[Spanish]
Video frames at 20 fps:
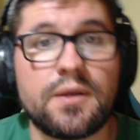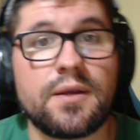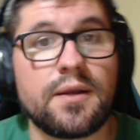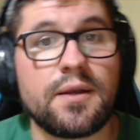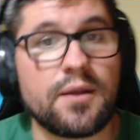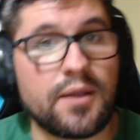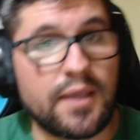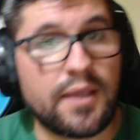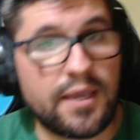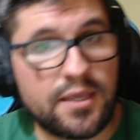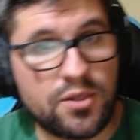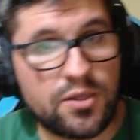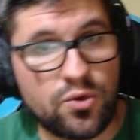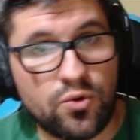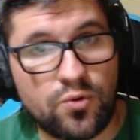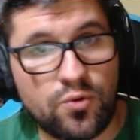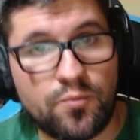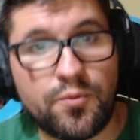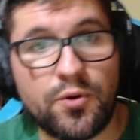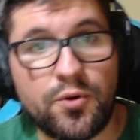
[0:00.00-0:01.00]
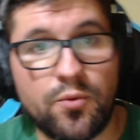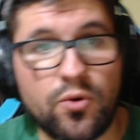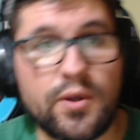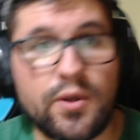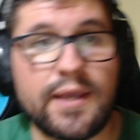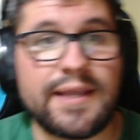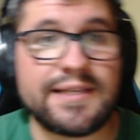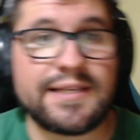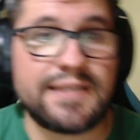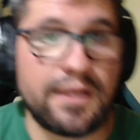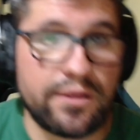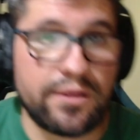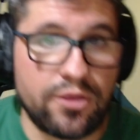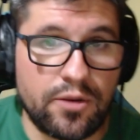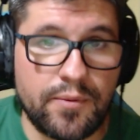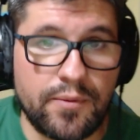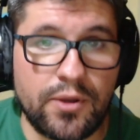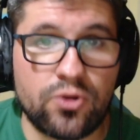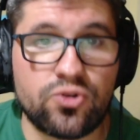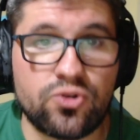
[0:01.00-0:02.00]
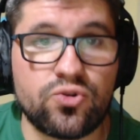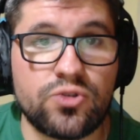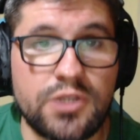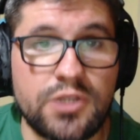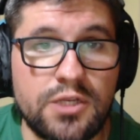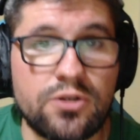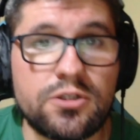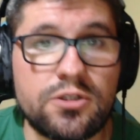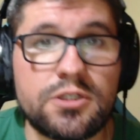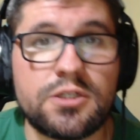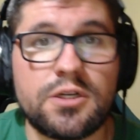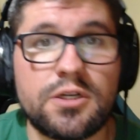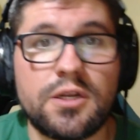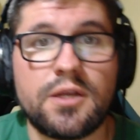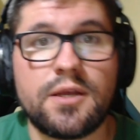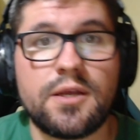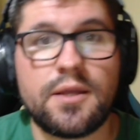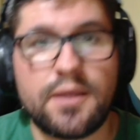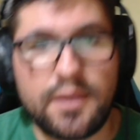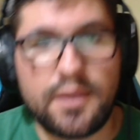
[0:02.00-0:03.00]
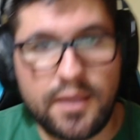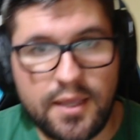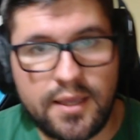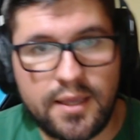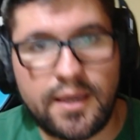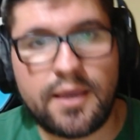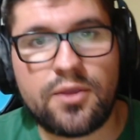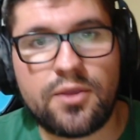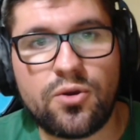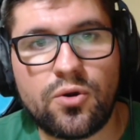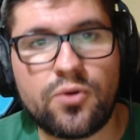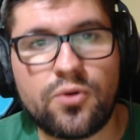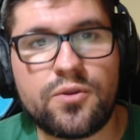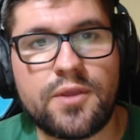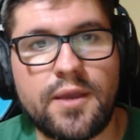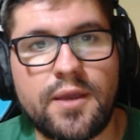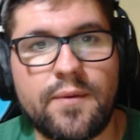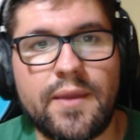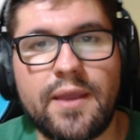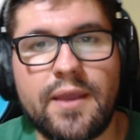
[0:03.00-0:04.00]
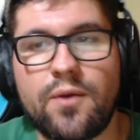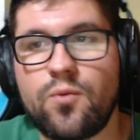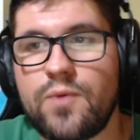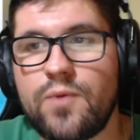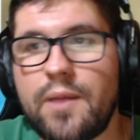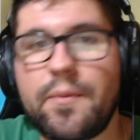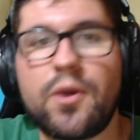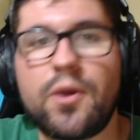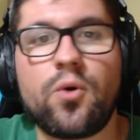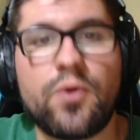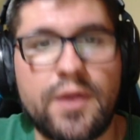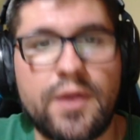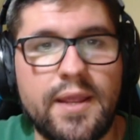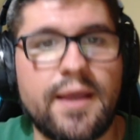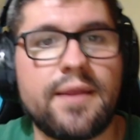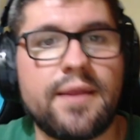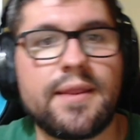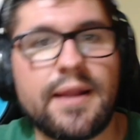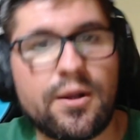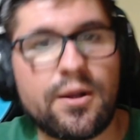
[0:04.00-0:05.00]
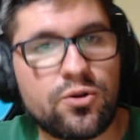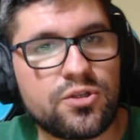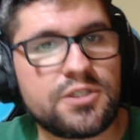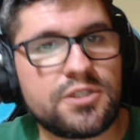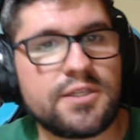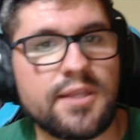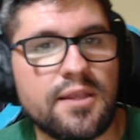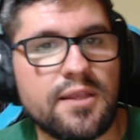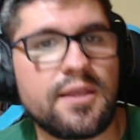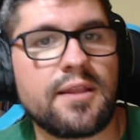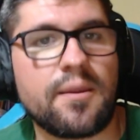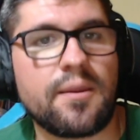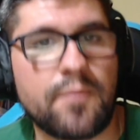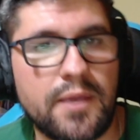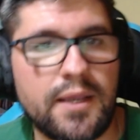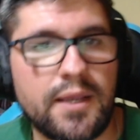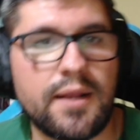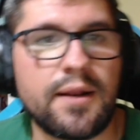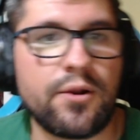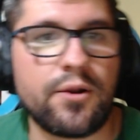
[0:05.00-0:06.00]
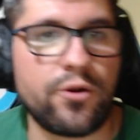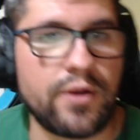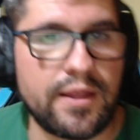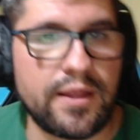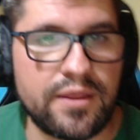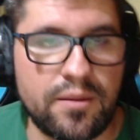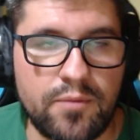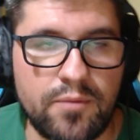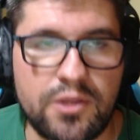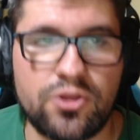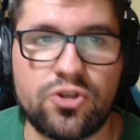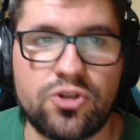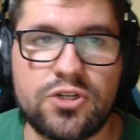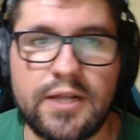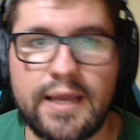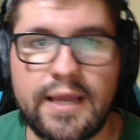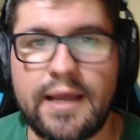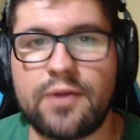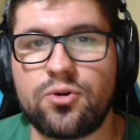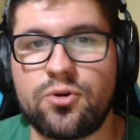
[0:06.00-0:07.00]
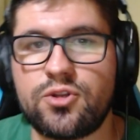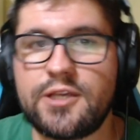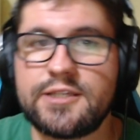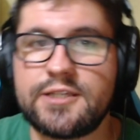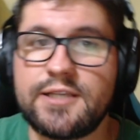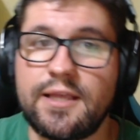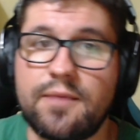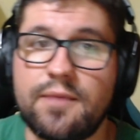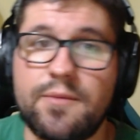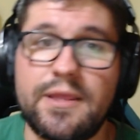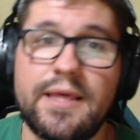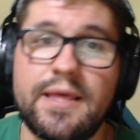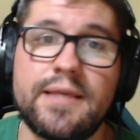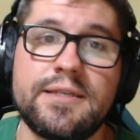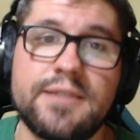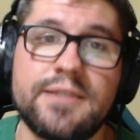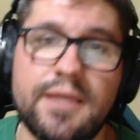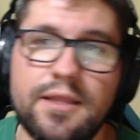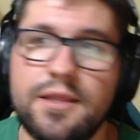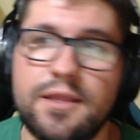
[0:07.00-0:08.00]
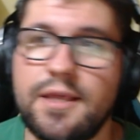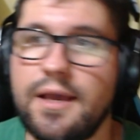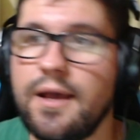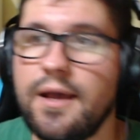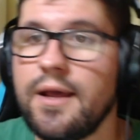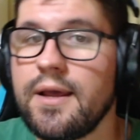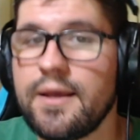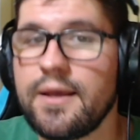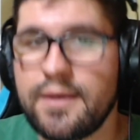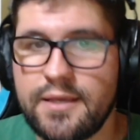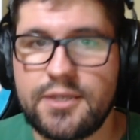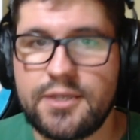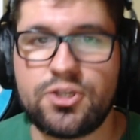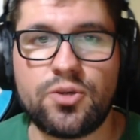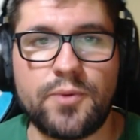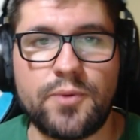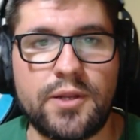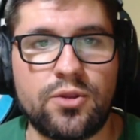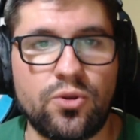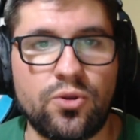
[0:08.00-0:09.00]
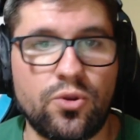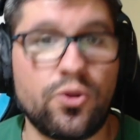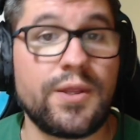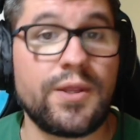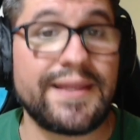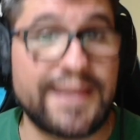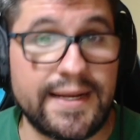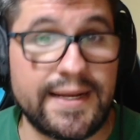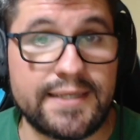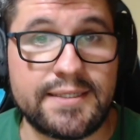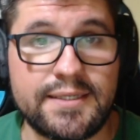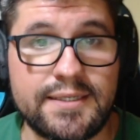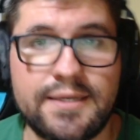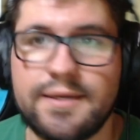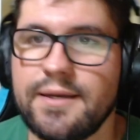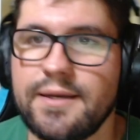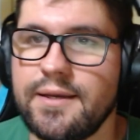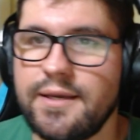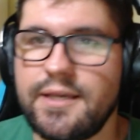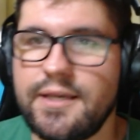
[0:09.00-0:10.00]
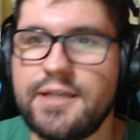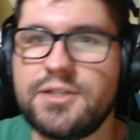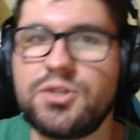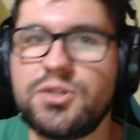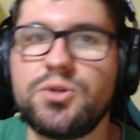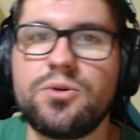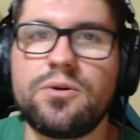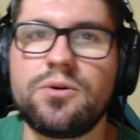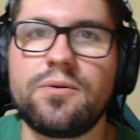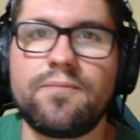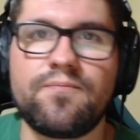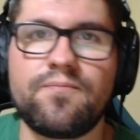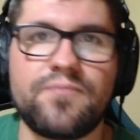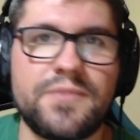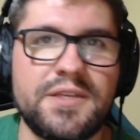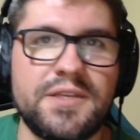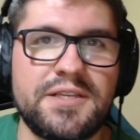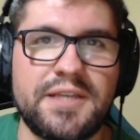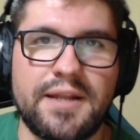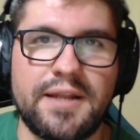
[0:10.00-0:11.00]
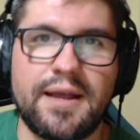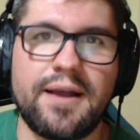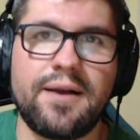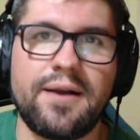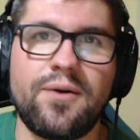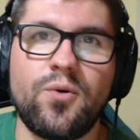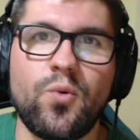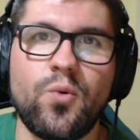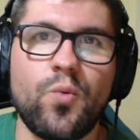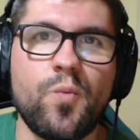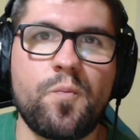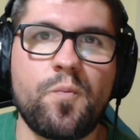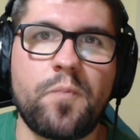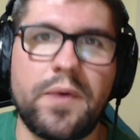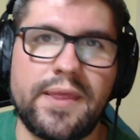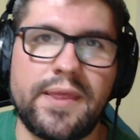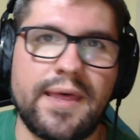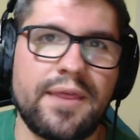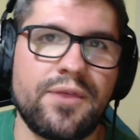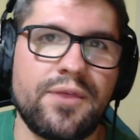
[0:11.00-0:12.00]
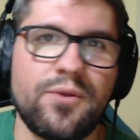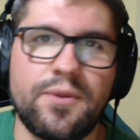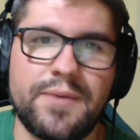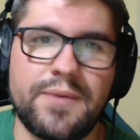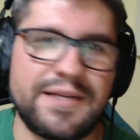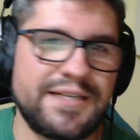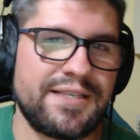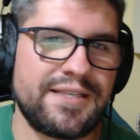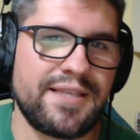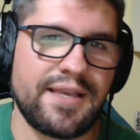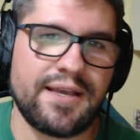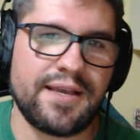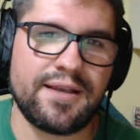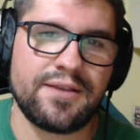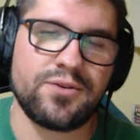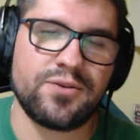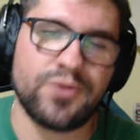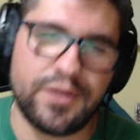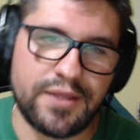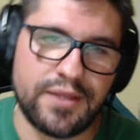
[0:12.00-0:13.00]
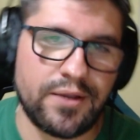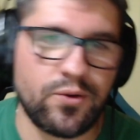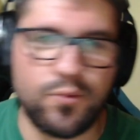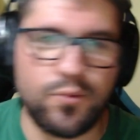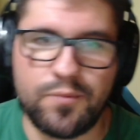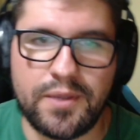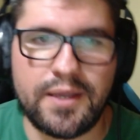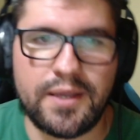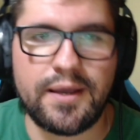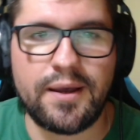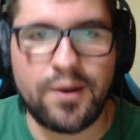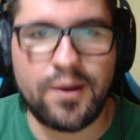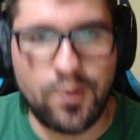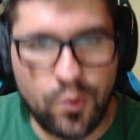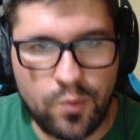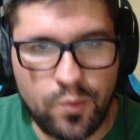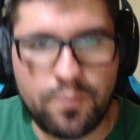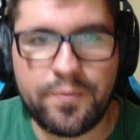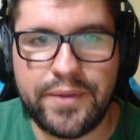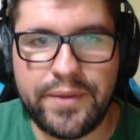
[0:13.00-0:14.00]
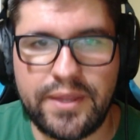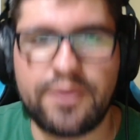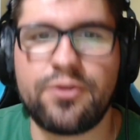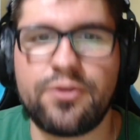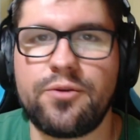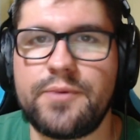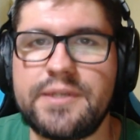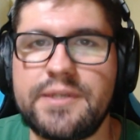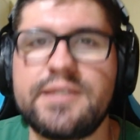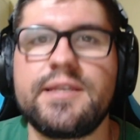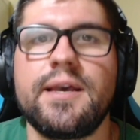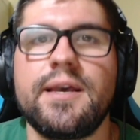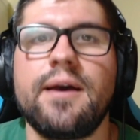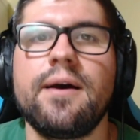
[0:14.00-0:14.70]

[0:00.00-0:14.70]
que ello provoque que seleccione mejor sus tiros y que ello conlleve una mejoría de la consistencia también en los lanzamientos lejanos, ya sea de media distancia y sobre todo de tres. Eso será un pedazo de bestia, Jonathan Kuminga. Un pedazo de bestia.